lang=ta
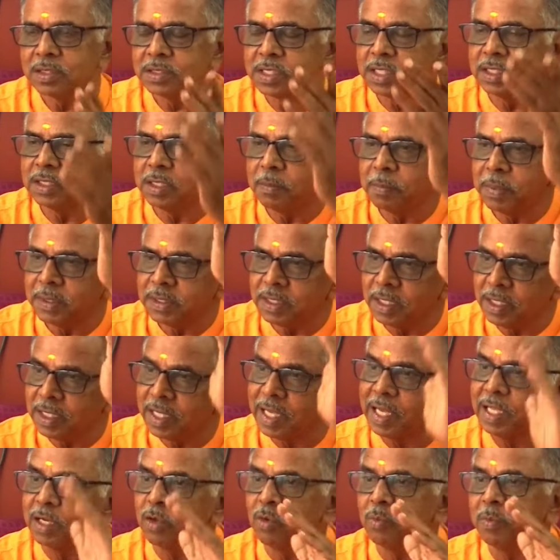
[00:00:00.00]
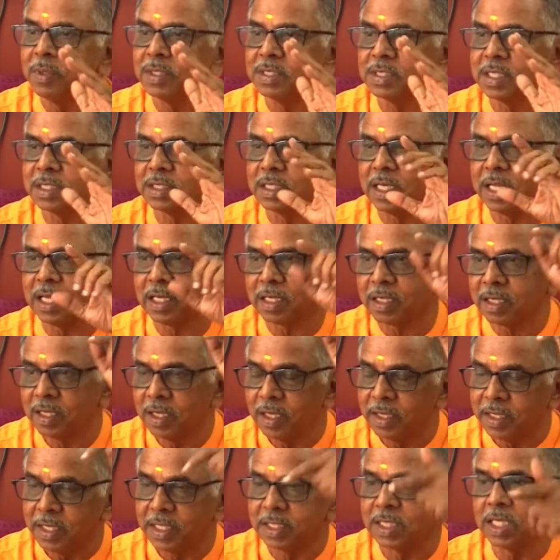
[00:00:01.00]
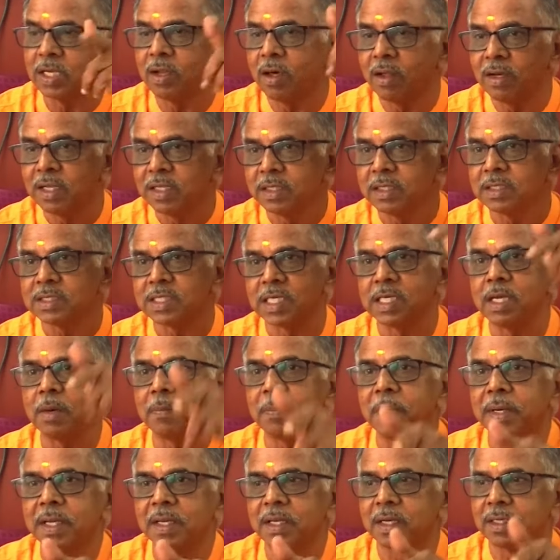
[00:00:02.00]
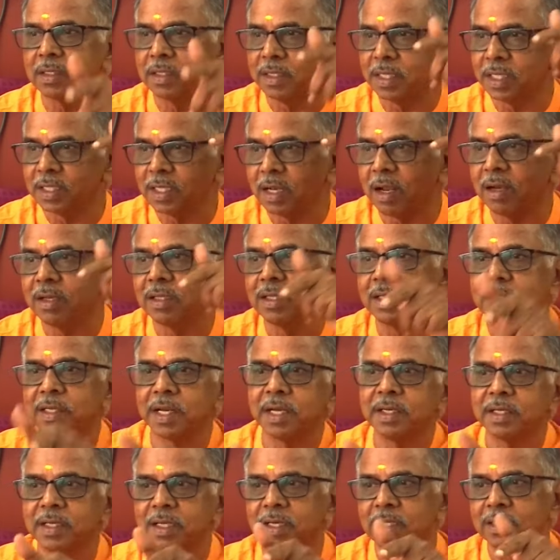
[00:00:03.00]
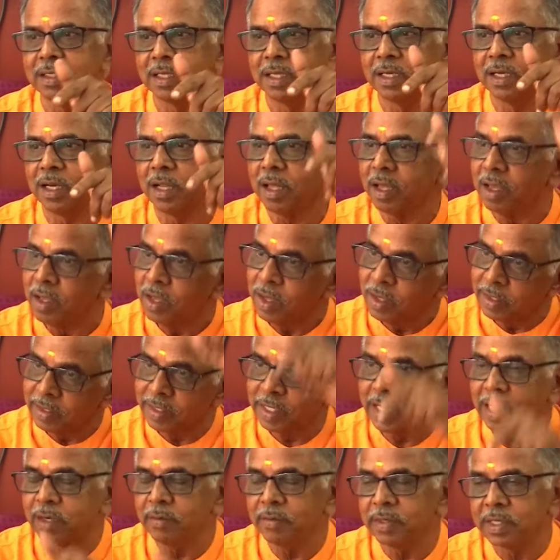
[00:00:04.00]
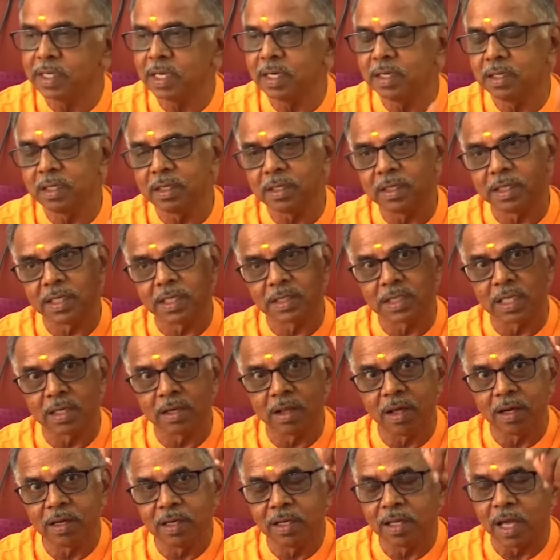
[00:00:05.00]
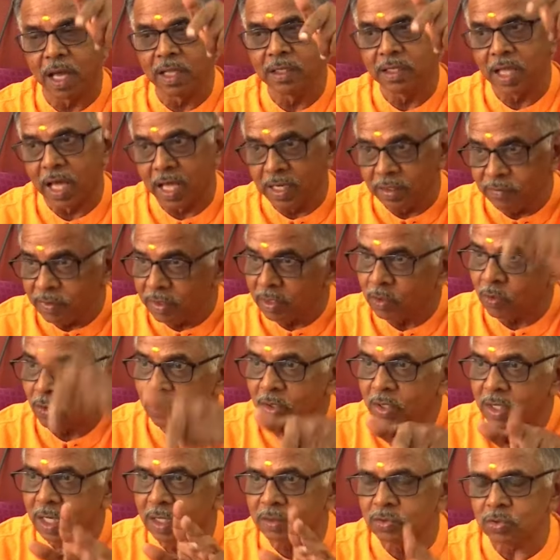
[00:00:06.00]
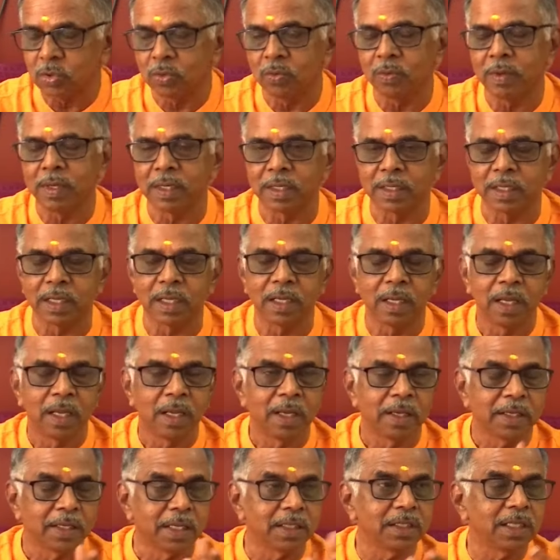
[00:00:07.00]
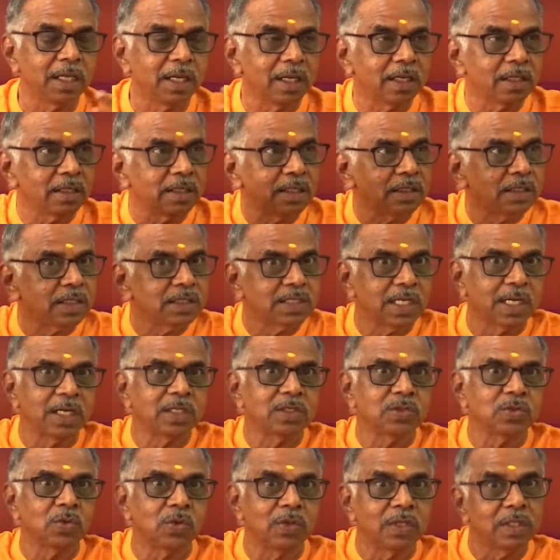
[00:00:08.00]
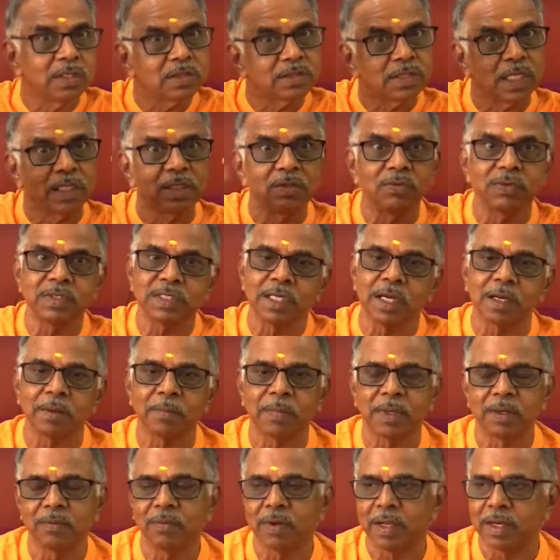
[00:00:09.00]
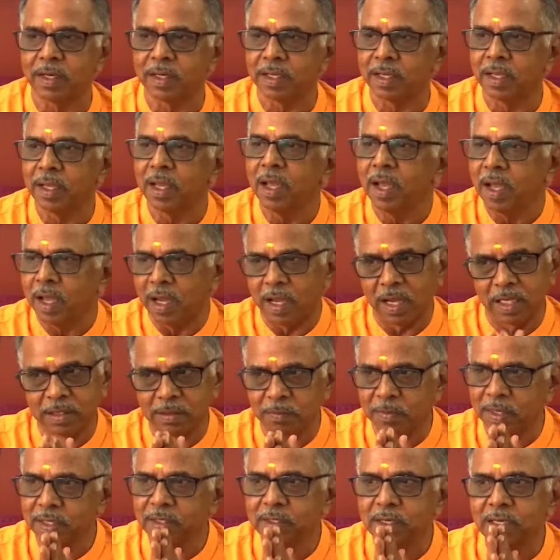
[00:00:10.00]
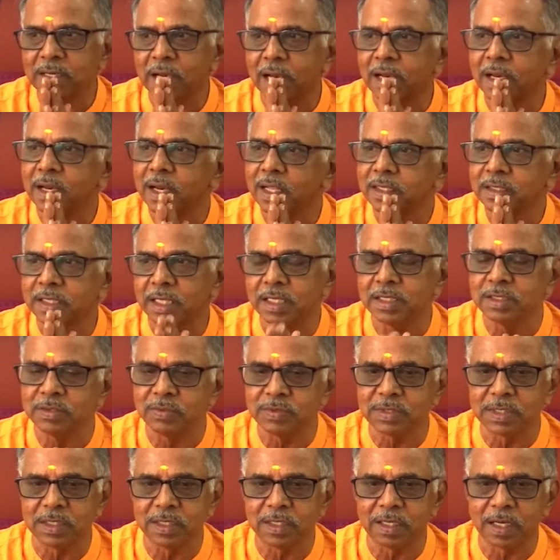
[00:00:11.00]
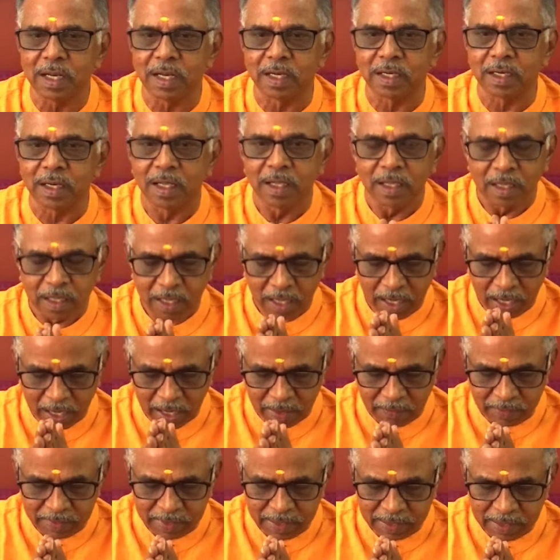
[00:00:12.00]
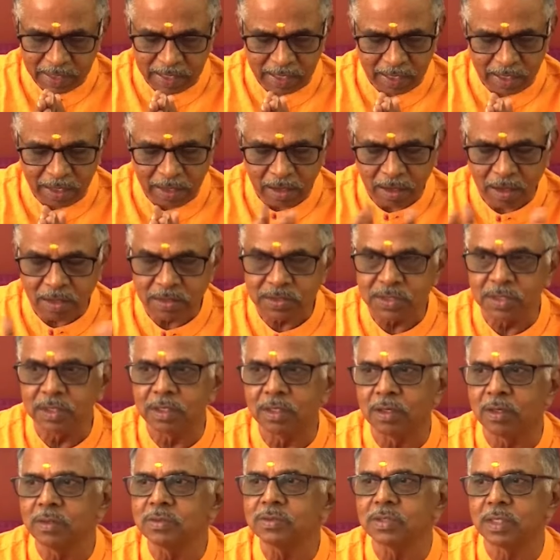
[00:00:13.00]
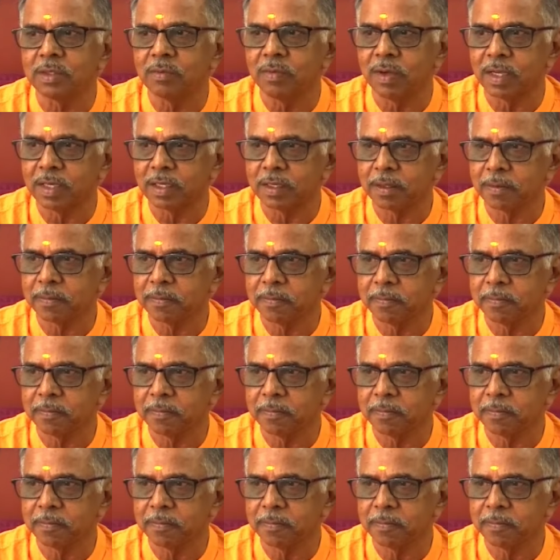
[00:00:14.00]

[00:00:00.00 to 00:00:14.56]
சித்தை பற்றி கேன உபரிஷத்தில் எதனால் இது செய்யப்படுகிறது எதனால் இது கேட்கிறது என்னெல்லாம் கேள்வி கேட்டு எதனால்னு அந்த அறிவை கொண்டு சொல்லுவாருங்க எதிலிருந்து இந்த ஜகத்து வந்து சத்து விசாரம் பண்ணுவாருங்க அது மட்டும் நல்லா தெரிஞ்சு வச்சுருக்கிறார் அவர்கிட்ட எல்லா சீடர்களும் செல்வார்